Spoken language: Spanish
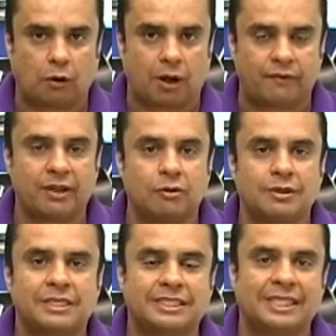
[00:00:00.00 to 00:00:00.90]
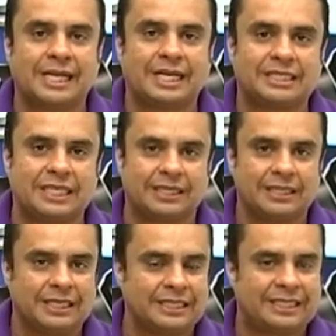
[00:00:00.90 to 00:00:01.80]
Alfredo. Siga así,
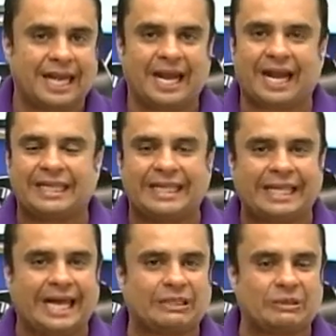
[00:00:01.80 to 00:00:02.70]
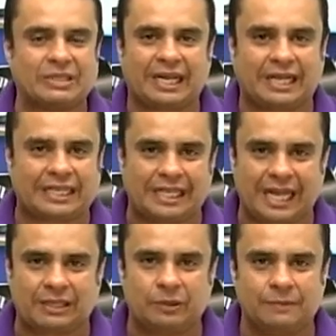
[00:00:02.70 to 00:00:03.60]
sea candidato, no sea
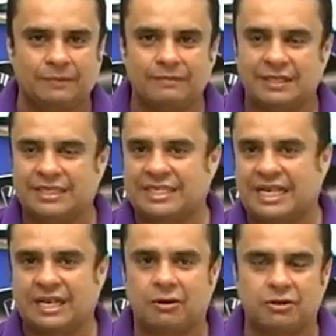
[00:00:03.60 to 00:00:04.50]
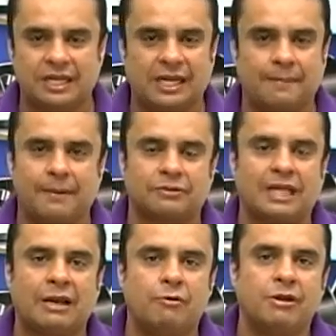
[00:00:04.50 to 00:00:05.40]
candidato, llegue o no llegue, pero usted
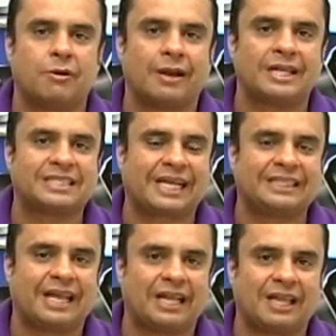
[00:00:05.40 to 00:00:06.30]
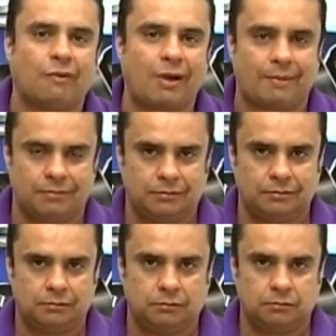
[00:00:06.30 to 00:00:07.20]
es el único que les canta la tabla.
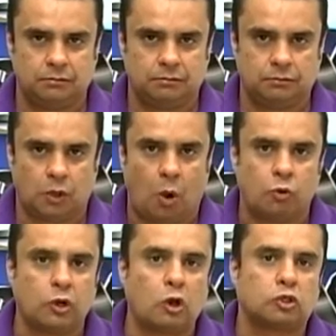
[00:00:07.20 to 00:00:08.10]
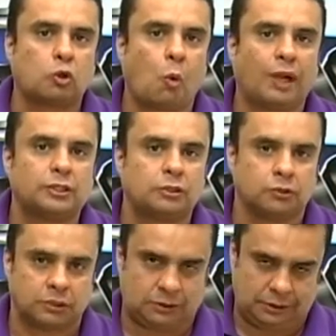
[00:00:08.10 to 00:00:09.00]
O uno de los
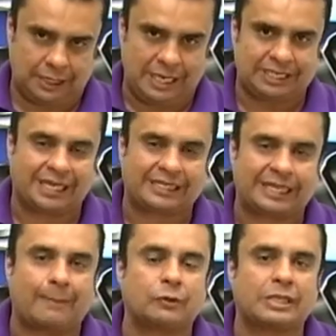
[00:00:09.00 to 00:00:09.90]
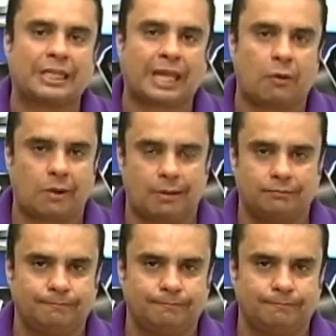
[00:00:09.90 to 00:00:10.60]
cuantos que les cantamos la tabla.